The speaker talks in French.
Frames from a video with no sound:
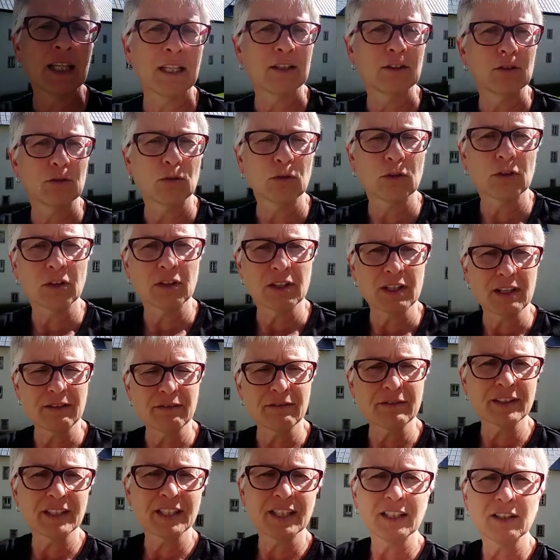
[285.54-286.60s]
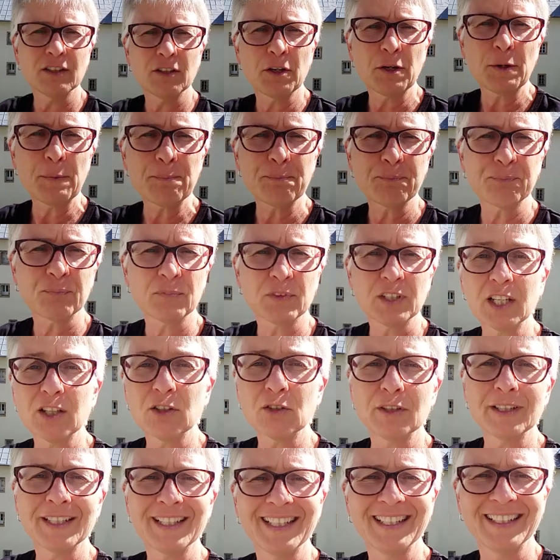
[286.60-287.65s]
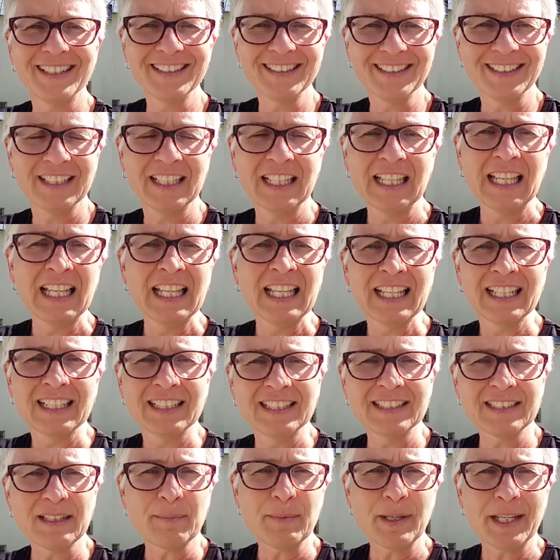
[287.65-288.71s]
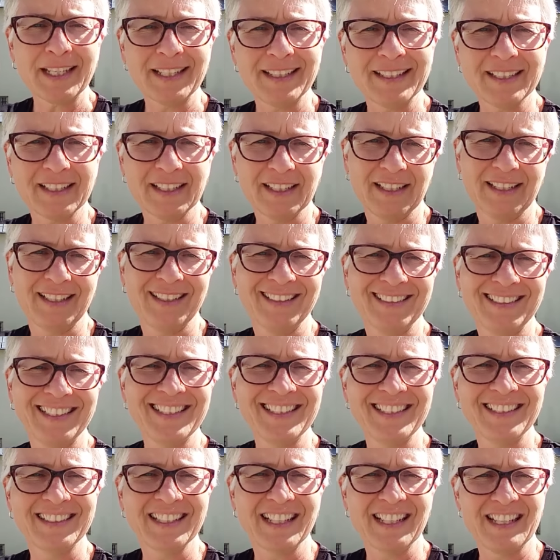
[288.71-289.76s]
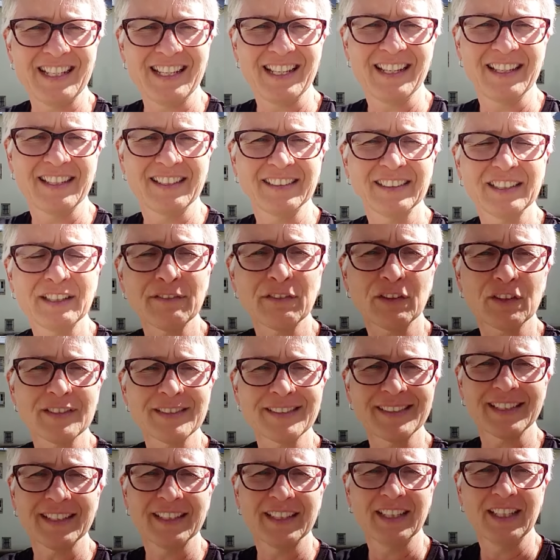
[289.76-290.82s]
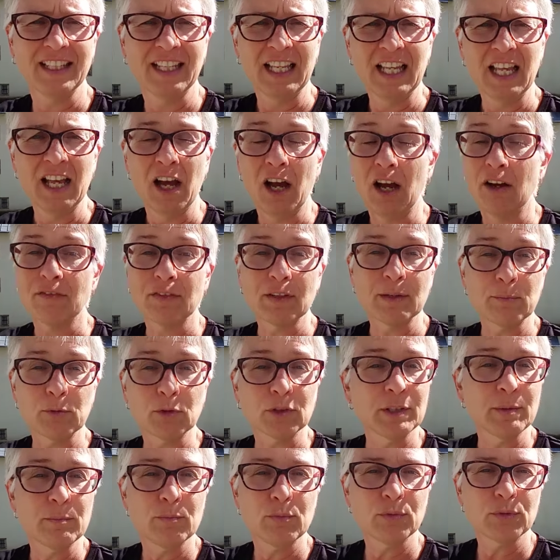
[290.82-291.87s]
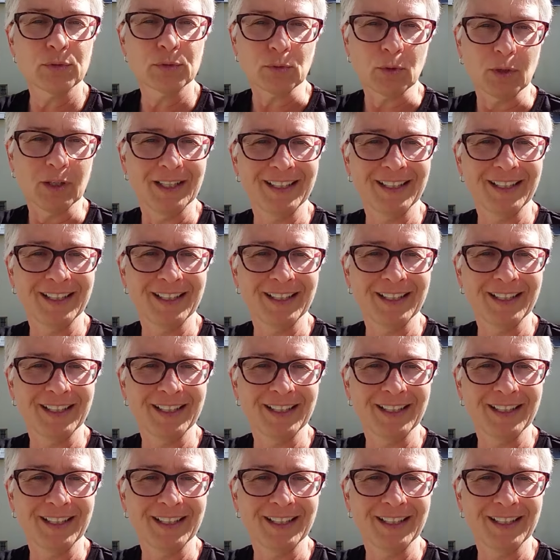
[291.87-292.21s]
Donc il y avait euh, des Coréens, des Américains, des Italiens, des Français, enfin bon des bus quoi,